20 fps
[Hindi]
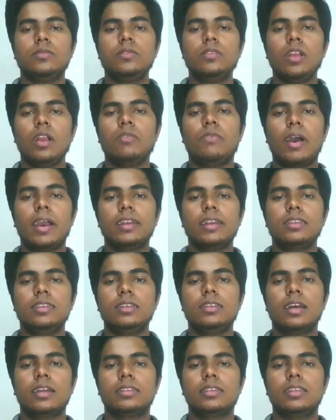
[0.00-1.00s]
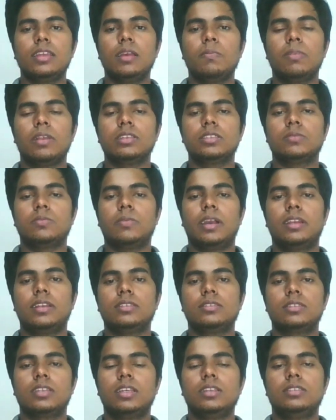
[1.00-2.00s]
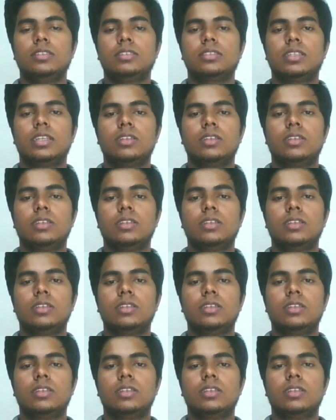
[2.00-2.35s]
वायर uh, दी जाती हैं प्लस माइनस की जिसके